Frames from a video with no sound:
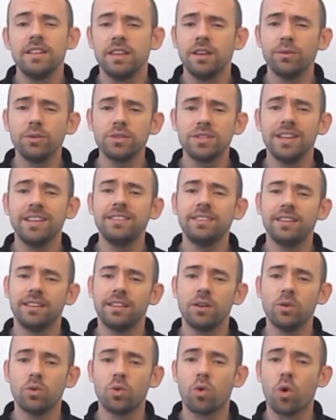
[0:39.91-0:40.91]
e você
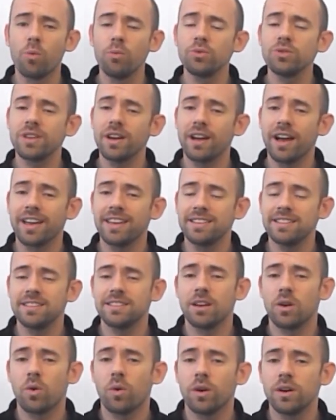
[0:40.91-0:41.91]
entender como os,
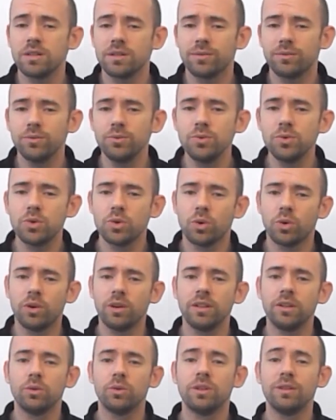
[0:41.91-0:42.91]
esses acordes
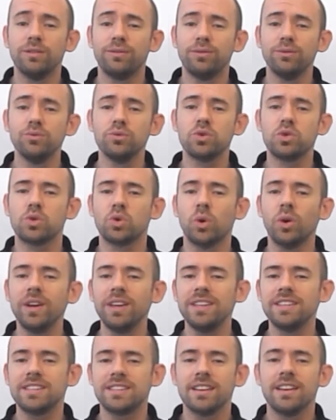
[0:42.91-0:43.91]
funcionam, que
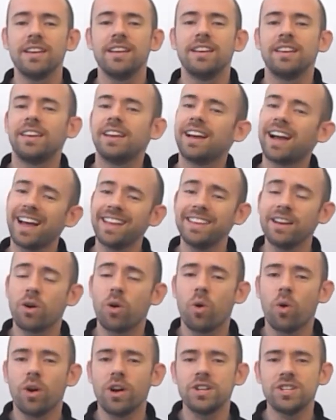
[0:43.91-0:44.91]
funções que cada
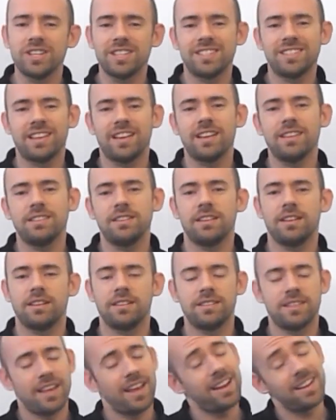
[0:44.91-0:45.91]
acorde exerce,
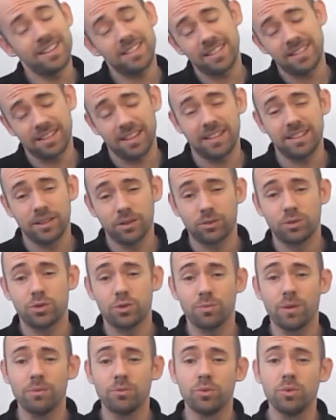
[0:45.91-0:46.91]
exerce né, dentro de
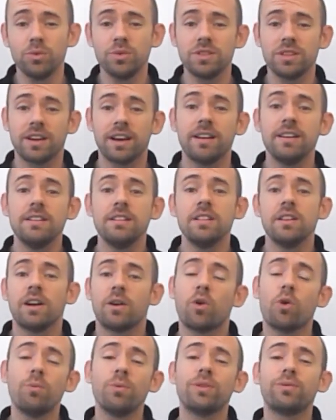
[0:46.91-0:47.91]
uma música,
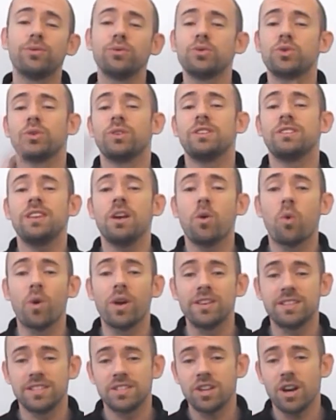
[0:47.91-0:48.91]
como que funcionam as
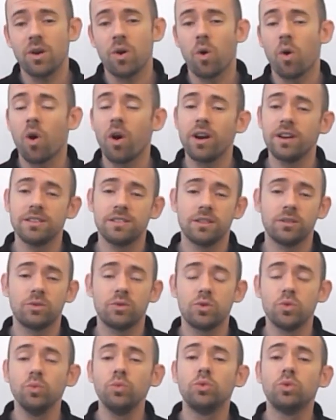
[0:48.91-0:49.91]
sequências de acordes
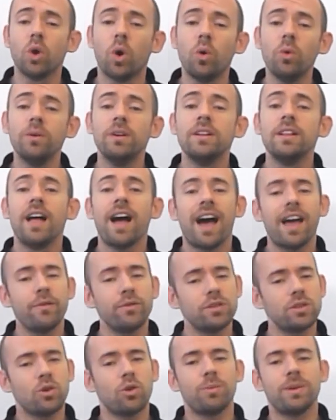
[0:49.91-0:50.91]
dentro de um tom. Aí
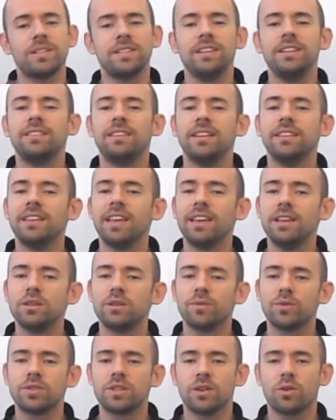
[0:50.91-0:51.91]
você começa a entender
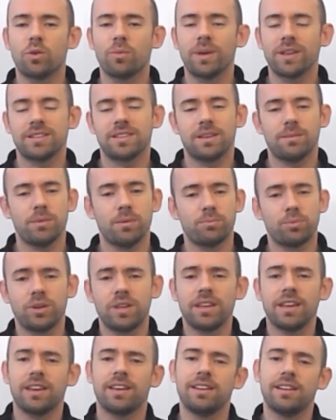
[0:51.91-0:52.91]
isso, você começa a saber por
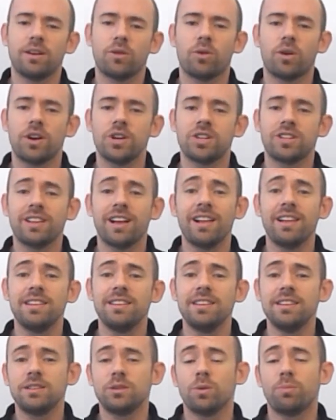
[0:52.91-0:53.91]
que, que aquele acorde está
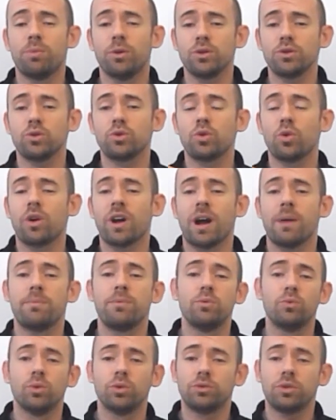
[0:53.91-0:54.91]
ali, se eu posso trocar
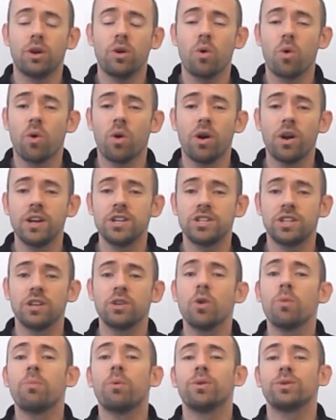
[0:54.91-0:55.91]
para um outro acorde, o que,
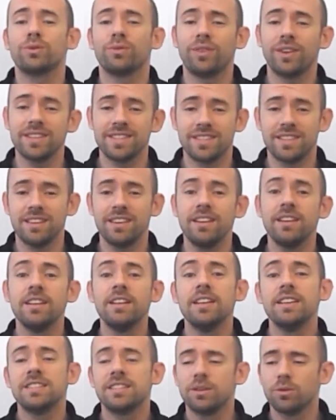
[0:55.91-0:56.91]
que eu posso fazer,
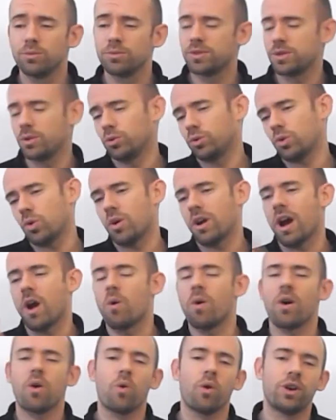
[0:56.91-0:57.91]
se eu, se eu trocar
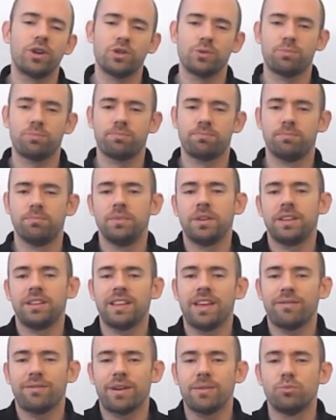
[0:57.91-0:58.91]
um acorde,
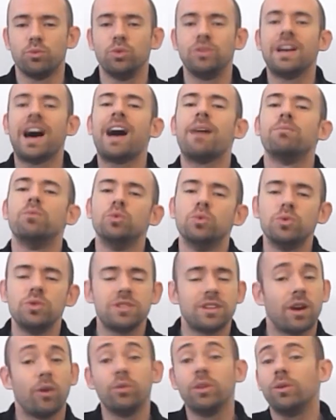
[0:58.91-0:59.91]
né, vai mudar a
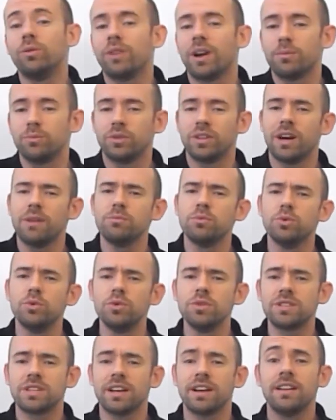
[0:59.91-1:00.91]
música ou não vai mudar a
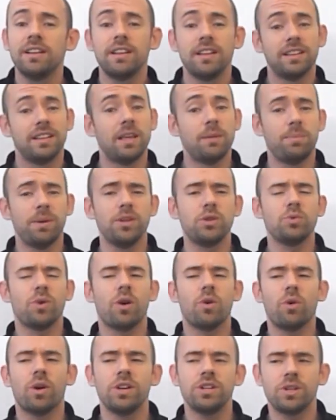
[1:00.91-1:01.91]
música. De repente, um
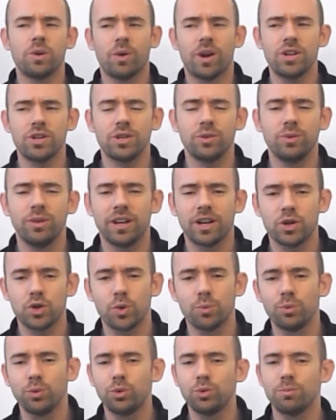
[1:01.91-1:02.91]
acorde que eu acho que não
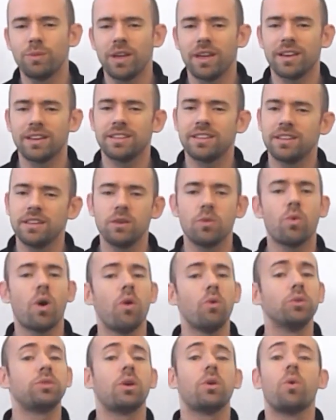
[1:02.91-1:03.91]
encaixou muito bem aqui, qual outro